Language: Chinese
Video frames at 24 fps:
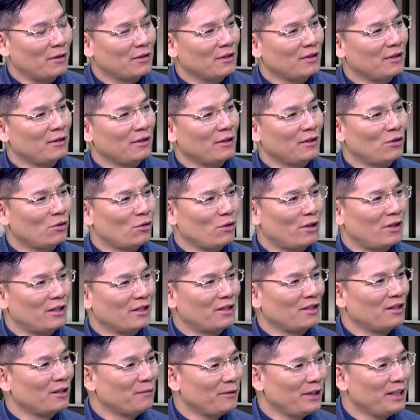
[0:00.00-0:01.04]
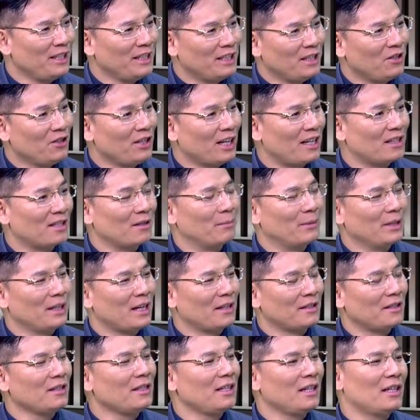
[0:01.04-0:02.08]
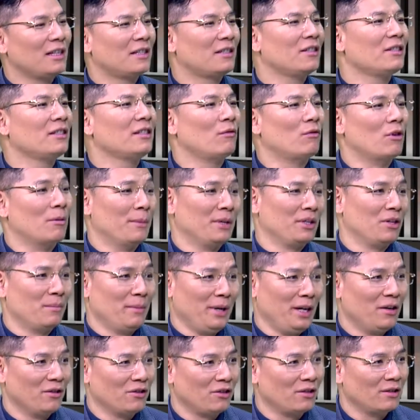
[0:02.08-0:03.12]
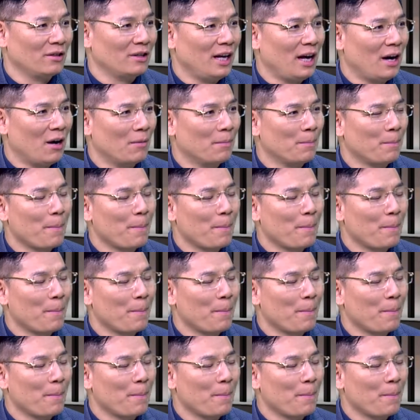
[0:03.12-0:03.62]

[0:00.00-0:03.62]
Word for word: 是坐直升飞机进去还是怎么样？这些这些我们都没有资料。